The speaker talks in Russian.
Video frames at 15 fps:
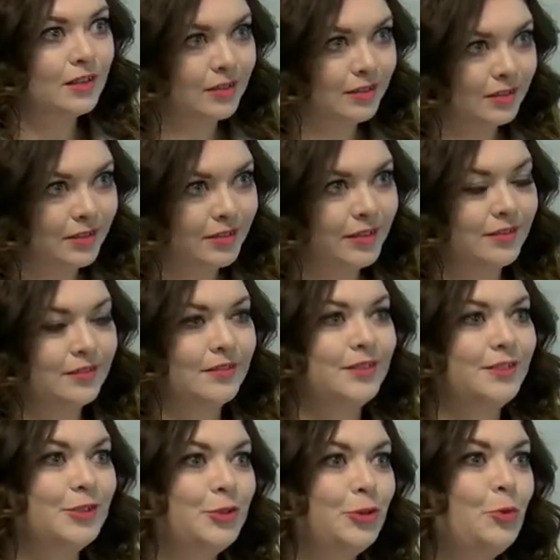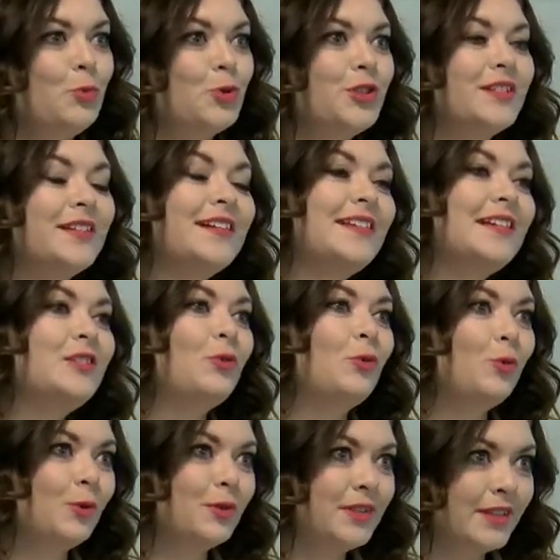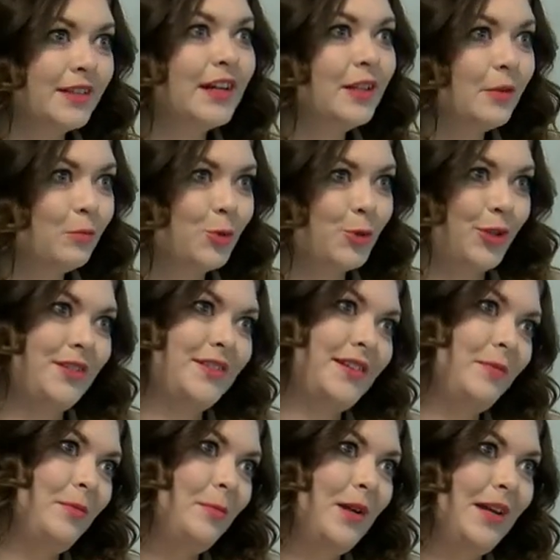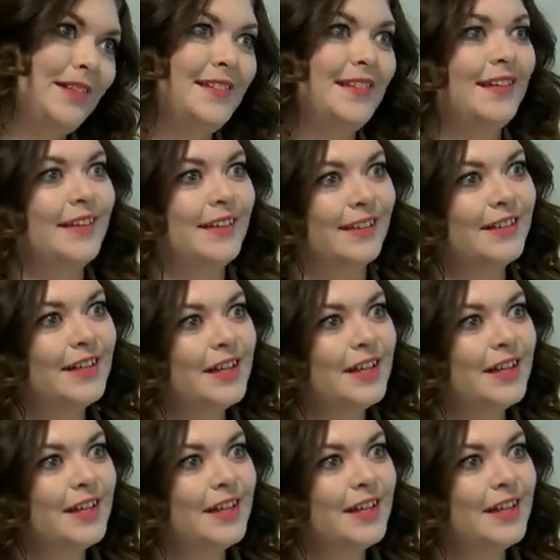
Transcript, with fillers: А, а, что можно сказать о Центральной Пушкинской библиотеке?